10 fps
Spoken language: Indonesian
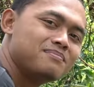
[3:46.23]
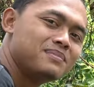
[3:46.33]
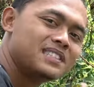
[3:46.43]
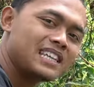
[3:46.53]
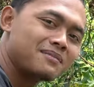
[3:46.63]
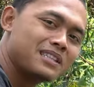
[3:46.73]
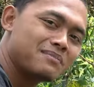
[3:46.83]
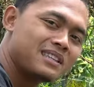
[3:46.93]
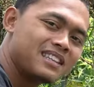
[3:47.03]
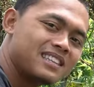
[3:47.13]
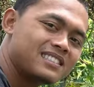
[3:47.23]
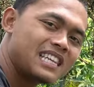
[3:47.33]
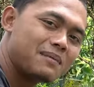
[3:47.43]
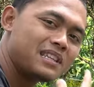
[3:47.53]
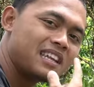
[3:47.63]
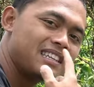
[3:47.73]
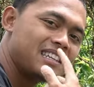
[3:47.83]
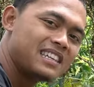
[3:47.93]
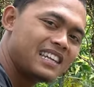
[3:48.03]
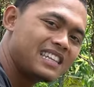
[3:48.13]
bisa teman-teman sahabat
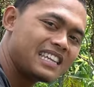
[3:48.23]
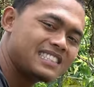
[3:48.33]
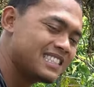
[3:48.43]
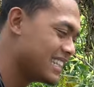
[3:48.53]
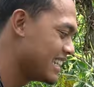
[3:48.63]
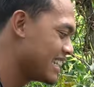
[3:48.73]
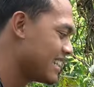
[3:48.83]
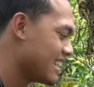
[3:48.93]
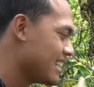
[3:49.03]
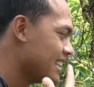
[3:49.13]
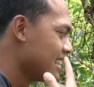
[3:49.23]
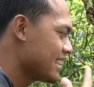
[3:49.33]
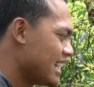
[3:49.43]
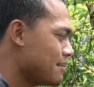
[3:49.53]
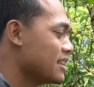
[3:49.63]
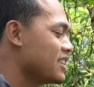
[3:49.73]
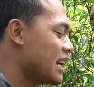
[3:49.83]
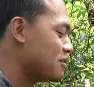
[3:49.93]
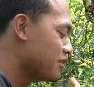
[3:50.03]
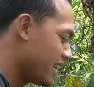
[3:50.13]
tani lihat sendiri tanaman
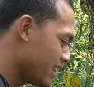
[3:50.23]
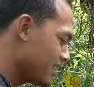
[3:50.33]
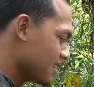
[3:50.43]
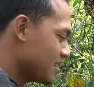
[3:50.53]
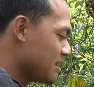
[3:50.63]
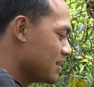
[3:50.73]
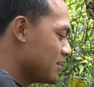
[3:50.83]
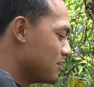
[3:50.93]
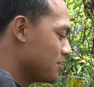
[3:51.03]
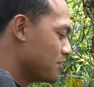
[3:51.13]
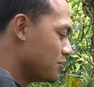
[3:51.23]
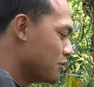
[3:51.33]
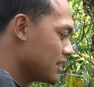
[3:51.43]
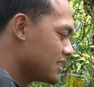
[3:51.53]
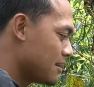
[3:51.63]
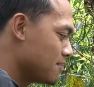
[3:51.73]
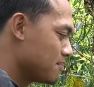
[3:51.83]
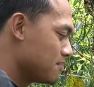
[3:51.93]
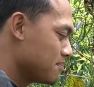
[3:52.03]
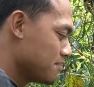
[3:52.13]
tidak kuning buah tetap
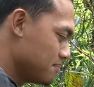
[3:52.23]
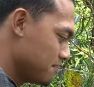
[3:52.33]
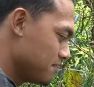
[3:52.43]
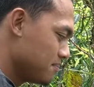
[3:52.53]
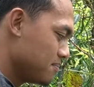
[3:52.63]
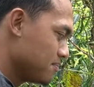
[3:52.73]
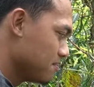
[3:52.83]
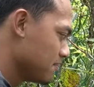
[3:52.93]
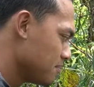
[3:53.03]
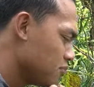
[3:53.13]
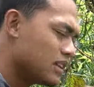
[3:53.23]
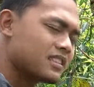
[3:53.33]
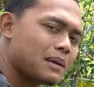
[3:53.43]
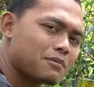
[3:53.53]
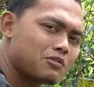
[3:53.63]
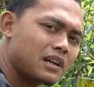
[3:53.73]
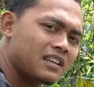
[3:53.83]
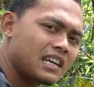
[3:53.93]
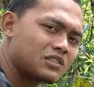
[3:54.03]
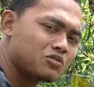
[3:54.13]
buah tetap keluar
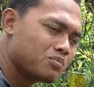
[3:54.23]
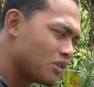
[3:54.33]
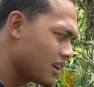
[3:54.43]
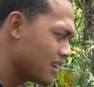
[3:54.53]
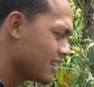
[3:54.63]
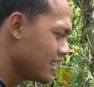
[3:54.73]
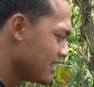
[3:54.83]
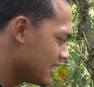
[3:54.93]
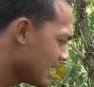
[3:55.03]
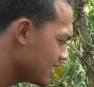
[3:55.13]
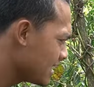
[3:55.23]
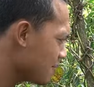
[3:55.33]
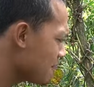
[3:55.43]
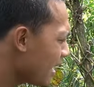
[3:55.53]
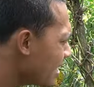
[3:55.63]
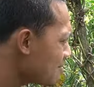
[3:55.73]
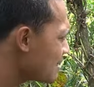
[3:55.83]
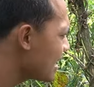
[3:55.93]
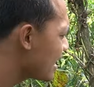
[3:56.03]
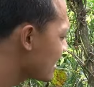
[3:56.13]
dengan subur dan yang paling
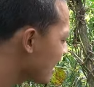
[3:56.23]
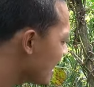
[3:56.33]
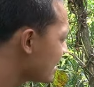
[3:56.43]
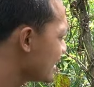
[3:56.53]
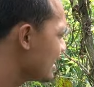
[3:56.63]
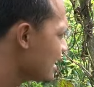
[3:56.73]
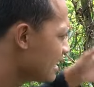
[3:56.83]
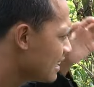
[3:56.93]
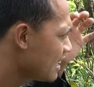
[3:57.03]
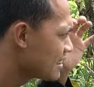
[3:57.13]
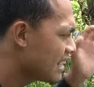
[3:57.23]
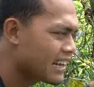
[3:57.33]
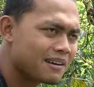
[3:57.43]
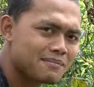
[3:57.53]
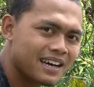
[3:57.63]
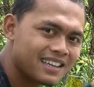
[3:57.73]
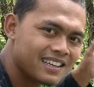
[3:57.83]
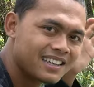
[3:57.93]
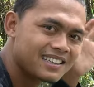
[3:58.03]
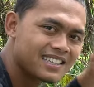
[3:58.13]
menariknya lagi
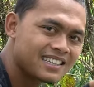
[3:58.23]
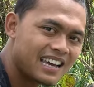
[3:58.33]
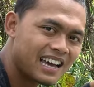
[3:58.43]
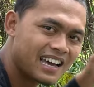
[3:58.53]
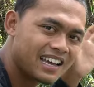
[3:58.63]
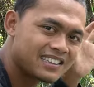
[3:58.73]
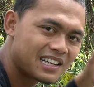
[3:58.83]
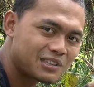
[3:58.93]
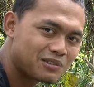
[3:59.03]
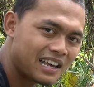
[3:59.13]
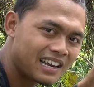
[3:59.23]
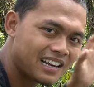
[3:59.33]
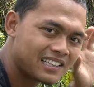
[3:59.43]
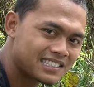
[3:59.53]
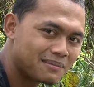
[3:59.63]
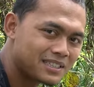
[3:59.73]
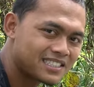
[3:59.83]
tanaman tidak tertular sama